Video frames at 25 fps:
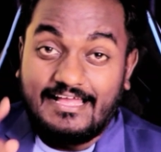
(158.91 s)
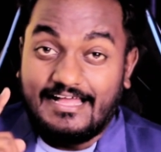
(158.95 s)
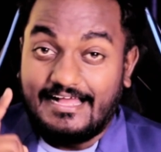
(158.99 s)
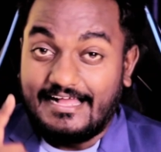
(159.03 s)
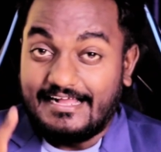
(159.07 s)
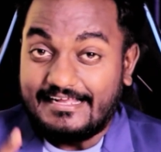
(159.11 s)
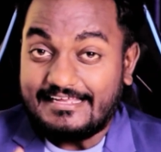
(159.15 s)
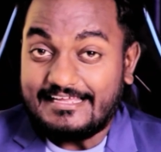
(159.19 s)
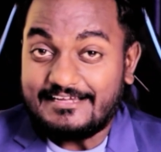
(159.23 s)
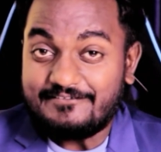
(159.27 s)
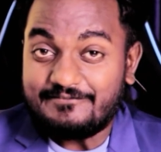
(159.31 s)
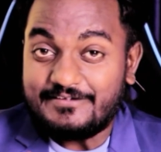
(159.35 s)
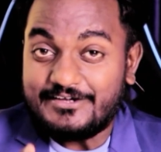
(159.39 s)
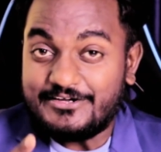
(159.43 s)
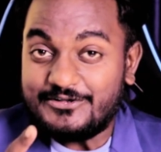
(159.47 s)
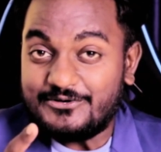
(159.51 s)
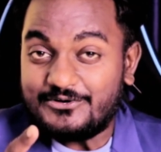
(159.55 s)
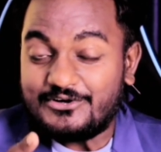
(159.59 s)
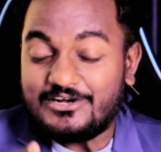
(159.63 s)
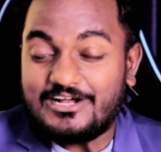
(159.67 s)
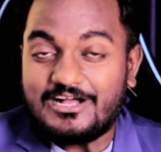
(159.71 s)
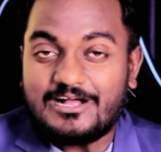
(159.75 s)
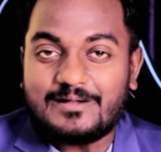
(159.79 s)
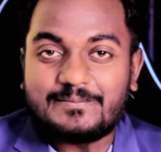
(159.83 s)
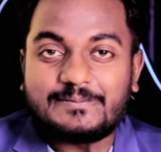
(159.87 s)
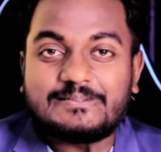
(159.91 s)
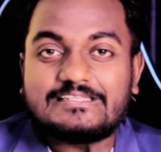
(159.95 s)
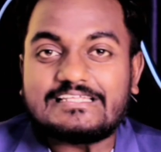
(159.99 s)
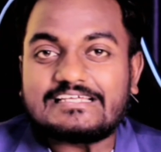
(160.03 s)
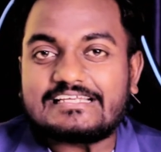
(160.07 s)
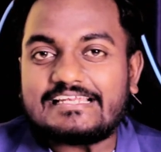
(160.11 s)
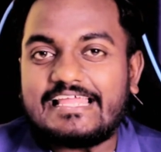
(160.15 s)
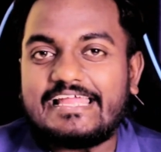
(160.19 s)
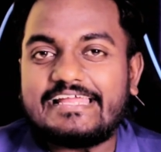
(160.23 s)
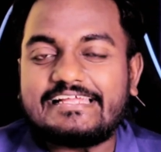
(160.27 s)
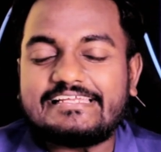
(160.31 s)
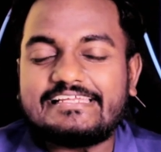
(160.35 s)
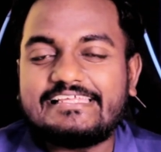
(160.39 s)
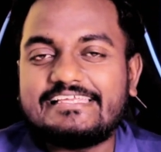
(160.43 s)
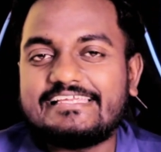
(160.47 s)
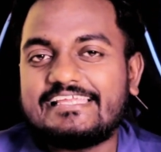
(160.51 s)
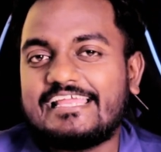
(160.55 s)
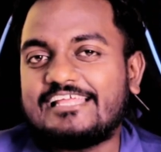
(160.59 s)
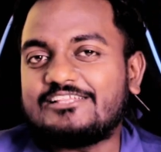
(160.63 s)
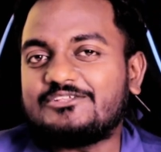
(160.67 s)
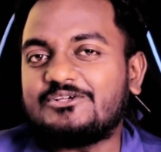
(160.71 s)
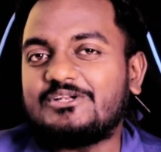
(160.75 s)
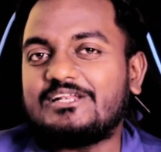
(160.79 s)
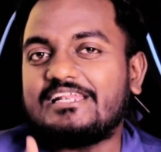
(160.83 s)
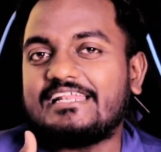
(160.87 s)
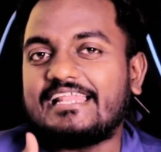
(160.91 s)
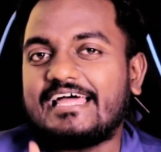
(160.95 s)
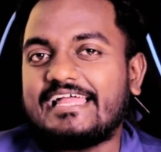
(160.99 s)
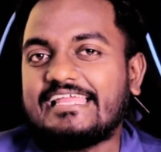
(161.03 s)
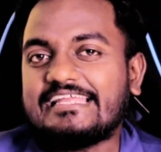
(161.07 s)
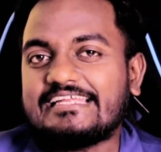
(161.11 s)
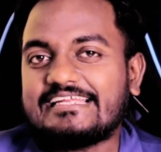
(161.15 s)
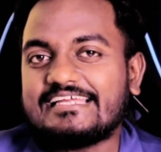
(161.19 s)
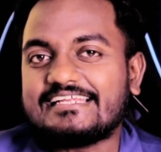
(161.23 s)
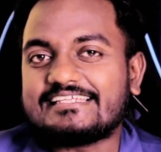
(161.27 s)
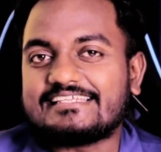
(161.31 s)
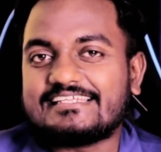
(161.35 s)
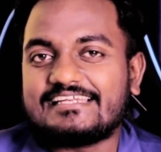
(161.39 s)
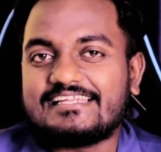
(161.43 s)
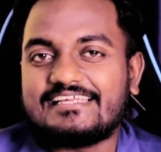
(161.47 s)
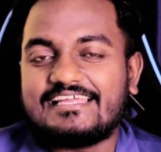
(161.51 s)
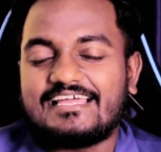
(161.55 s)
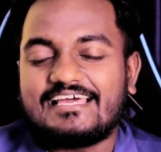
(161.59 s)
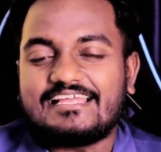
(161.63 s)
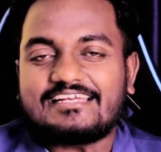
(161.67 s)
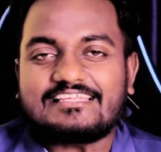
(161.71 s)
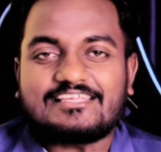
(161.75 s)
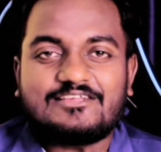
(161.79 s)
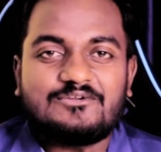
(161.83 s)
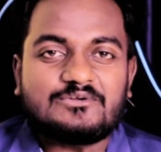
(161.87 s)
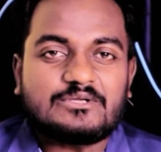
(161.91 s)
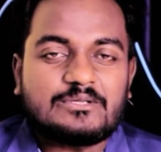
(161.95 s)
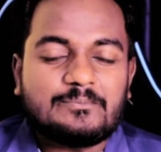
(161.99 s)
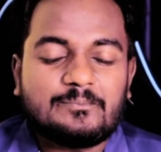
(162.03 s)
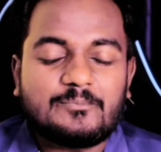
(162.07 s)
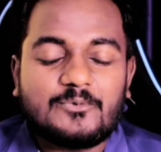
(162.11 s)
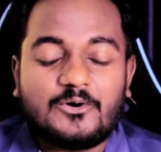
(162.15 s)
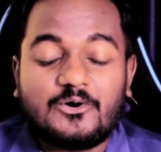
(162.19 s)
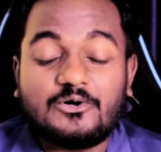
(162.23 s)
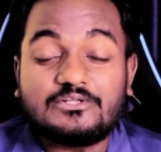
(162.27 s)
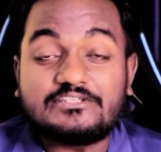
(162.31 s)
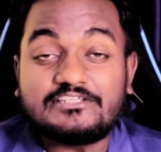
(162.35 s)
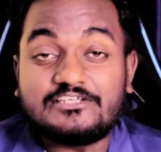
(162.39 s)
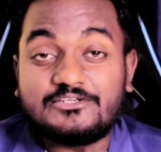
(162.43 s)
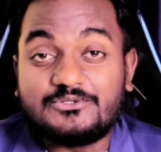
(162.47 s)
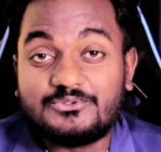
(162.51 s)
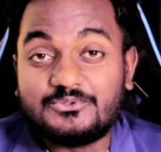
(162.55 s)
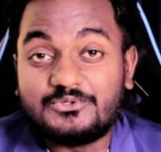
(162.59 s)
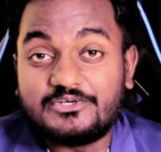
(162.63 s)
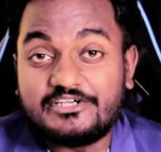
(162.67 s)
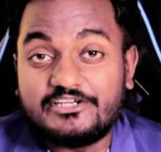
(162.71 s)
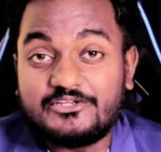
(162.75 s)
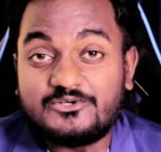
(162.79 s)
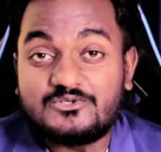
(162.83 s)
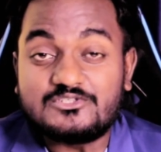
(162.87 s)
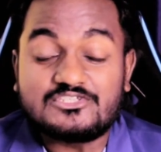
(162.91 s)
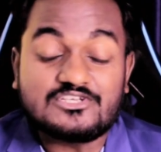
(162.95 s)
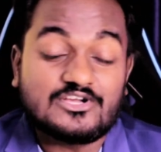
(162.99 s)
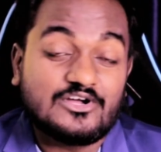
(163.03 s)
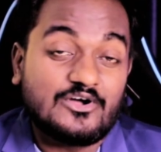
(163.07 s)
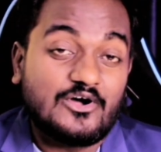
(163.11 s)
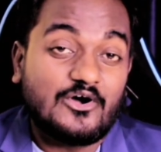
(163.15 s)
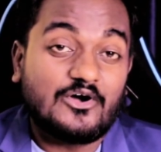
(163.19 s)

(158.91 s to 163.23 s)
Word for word: अगर वीडियो को अभी तक लाइक नहीं किया तो लाइक कर देना यार क्योंकि बहुत ही गुड न्यूज